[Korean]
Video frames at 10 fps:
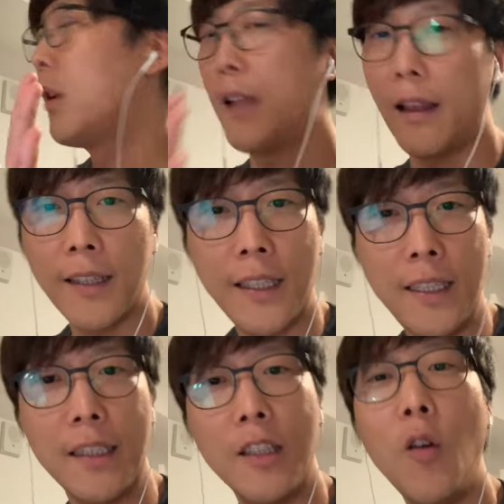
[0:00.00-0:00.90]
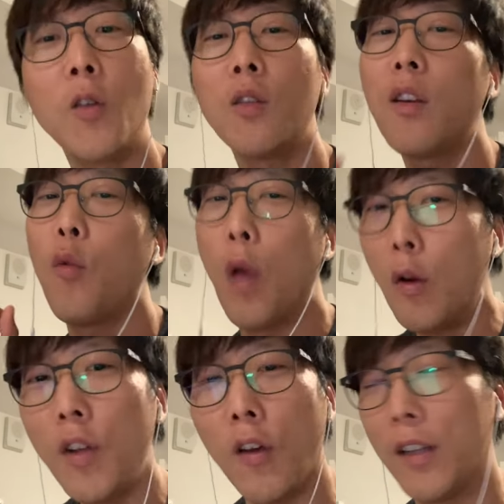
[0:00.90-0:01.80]
데스크 이런 것처럼
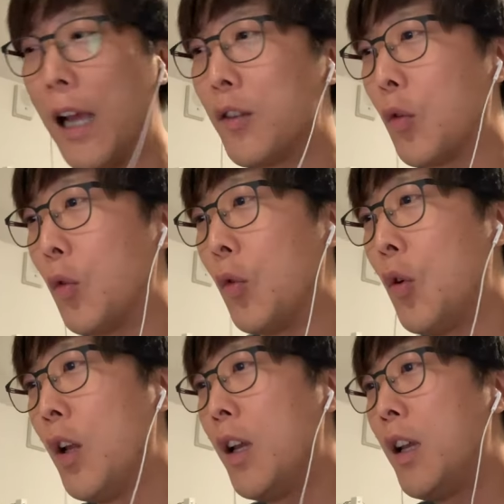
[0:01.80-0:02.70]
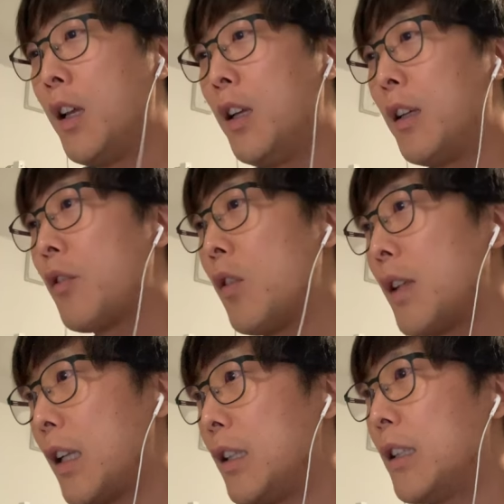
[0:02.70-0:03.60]
외우세요 단어로. 그래서
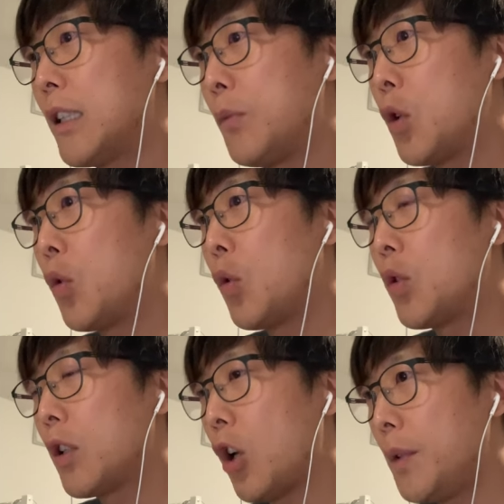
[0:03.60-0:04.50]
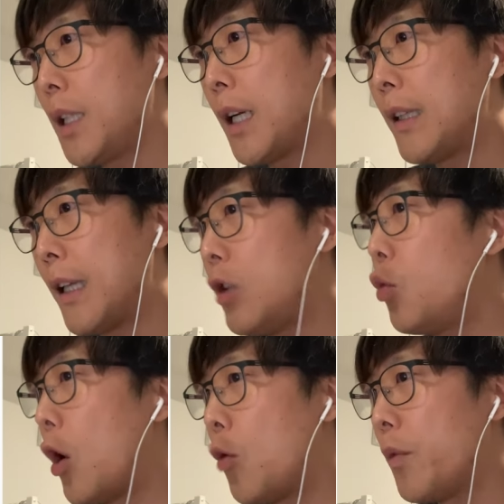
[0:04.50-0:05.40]
일단은 기존 처음 시작할 때는
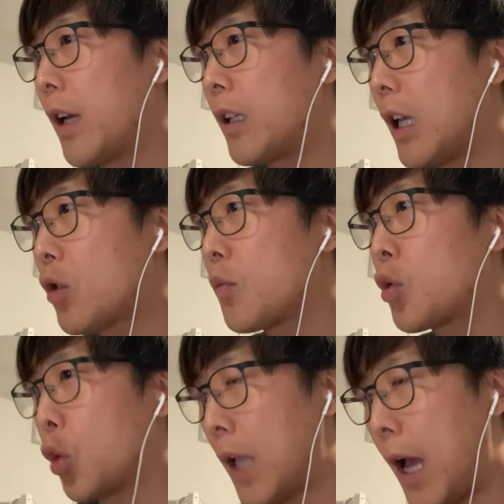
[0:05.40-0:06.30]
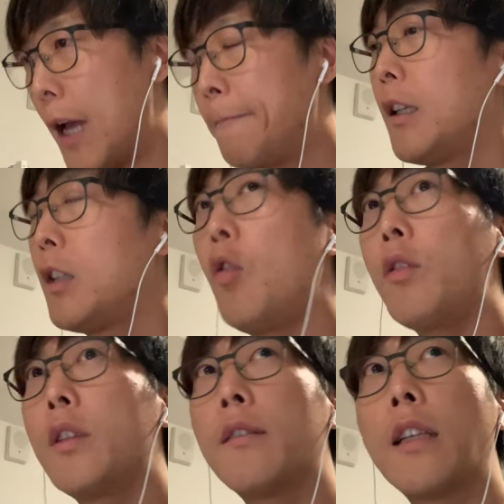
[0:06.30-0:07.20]
외우면서 하는 게 좀 더 좋다. 이런
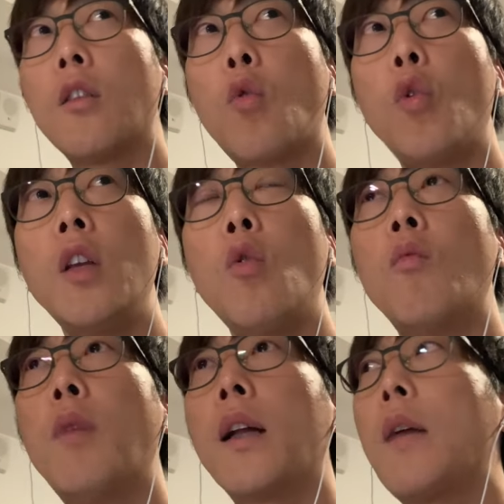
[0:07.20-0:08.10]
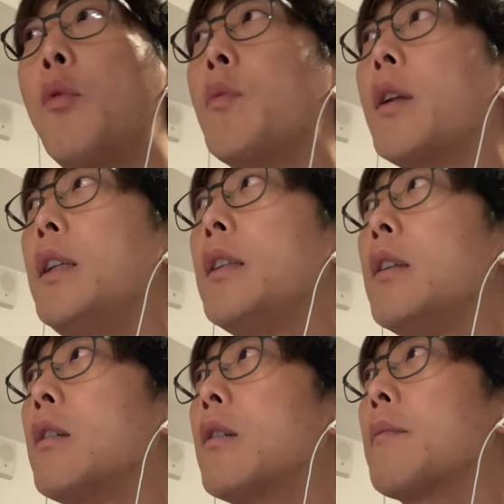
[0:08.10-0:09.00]
것들은 사실 코딩 공부하다 보면은
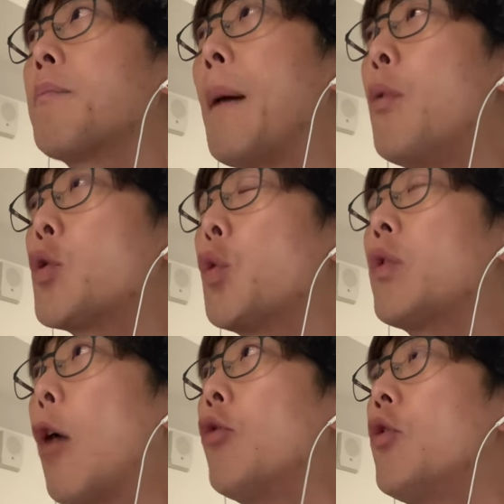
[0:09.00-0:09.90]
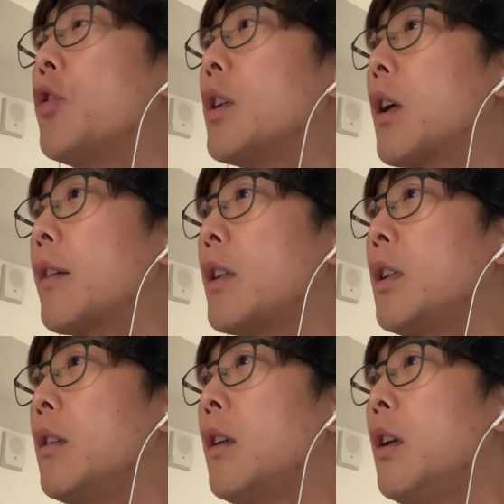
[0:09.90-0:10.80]
반복적으로 나오는 거니까 사실